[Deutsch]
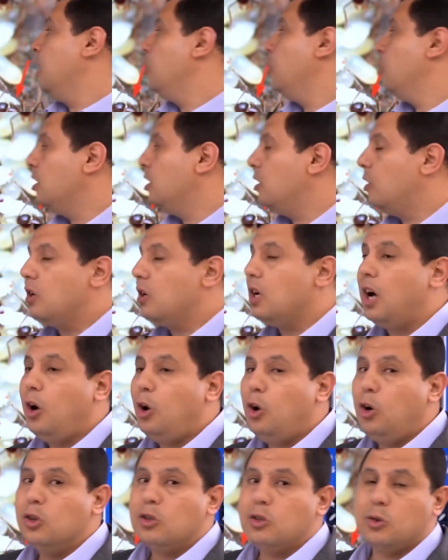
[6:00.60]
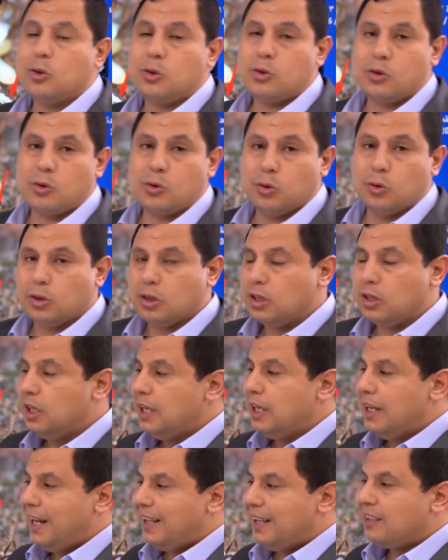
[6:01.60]
dass es ein Element des Schalls
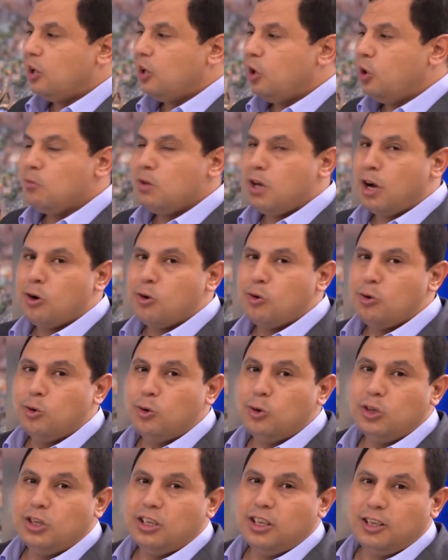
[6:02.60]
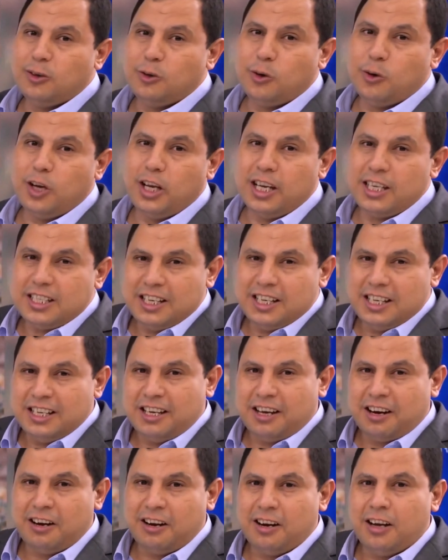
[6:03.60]
gibt. Sie sagen
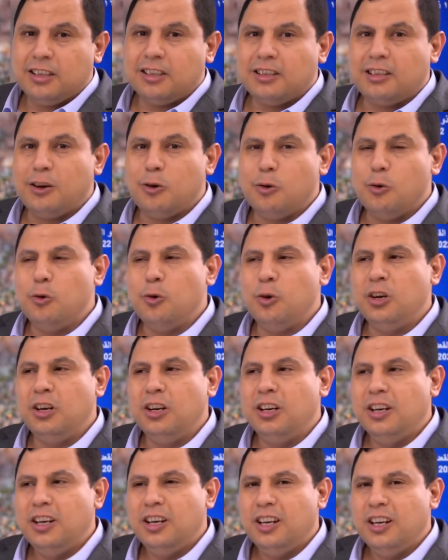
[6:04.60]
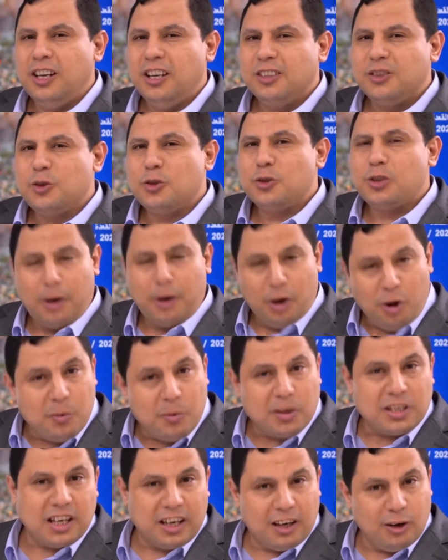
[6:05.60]
sogar, dass diese Larven
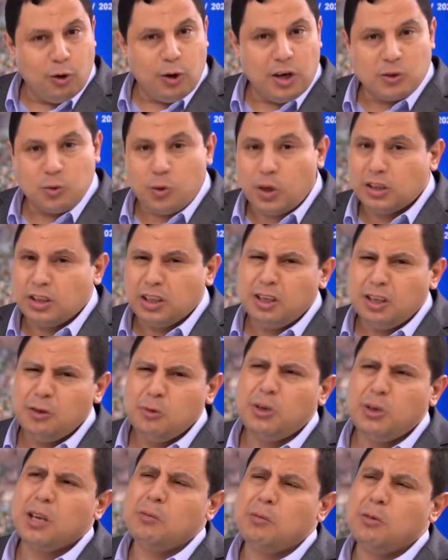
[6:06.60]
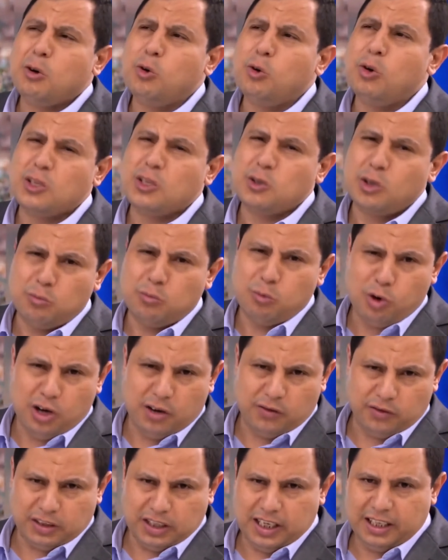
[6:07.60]
rufen, bitte helft mir,
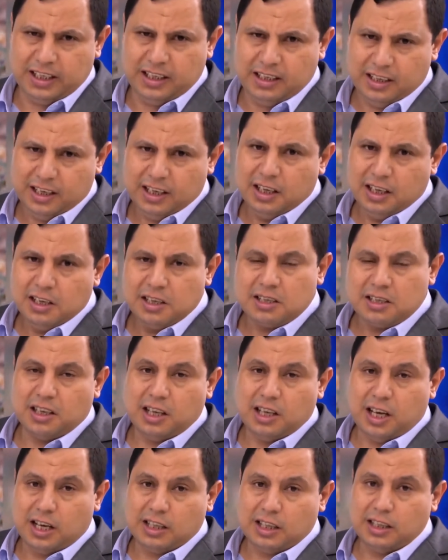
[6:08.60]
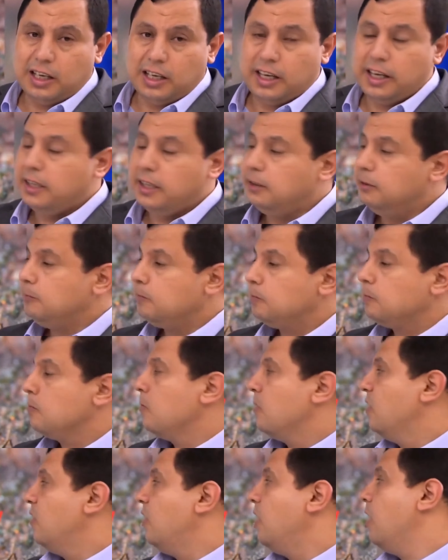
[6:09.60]
ich brauche Hilfe, bringt Rettung.